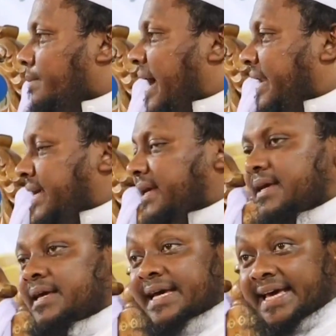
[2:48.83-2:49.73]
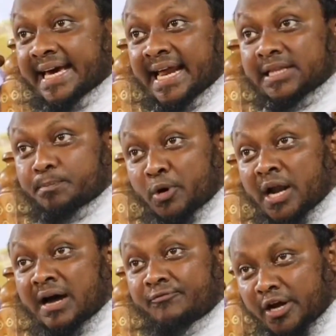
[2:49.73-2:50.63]
ও মানি কেরাত
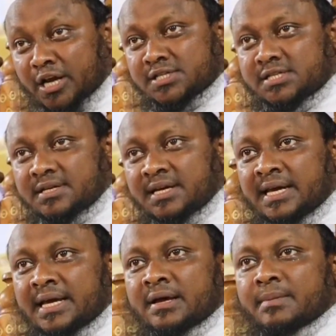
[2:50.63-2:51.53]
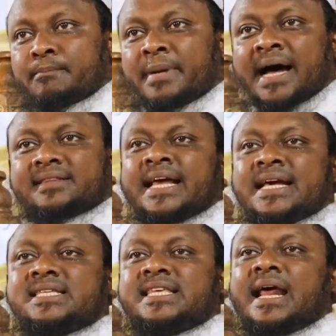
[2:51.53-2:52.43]
পড়া ফরজ মা
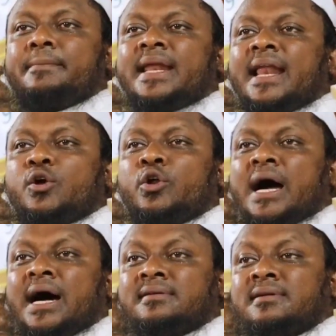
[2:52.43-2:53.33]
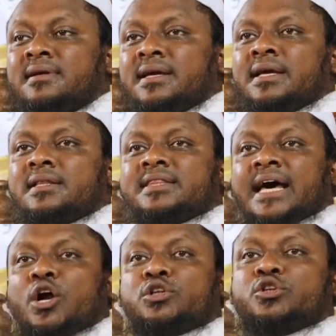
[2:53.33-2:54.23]
তাইয়াসারা মিনাল কোরআন
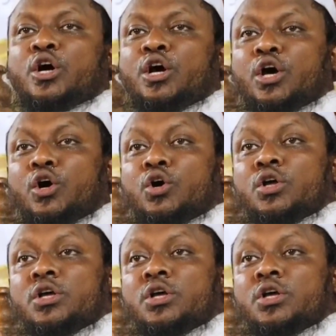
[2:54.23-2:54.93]
তার অর্থ হলো